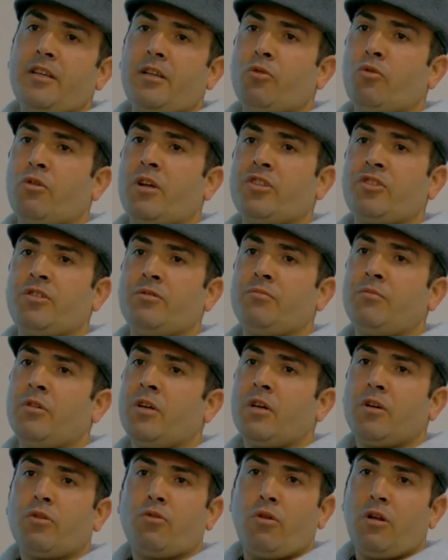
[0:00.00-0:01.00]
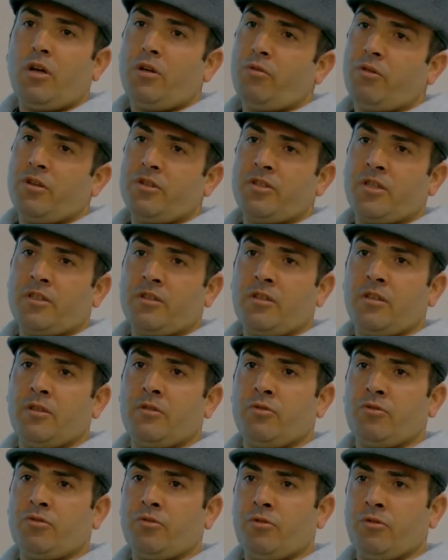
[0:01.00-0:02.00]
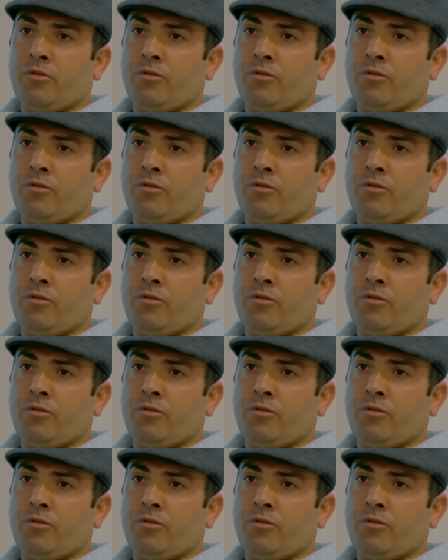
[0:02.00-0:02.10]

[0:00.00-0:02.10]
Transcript: Sakal tutan ve Ahmediye tünellerinin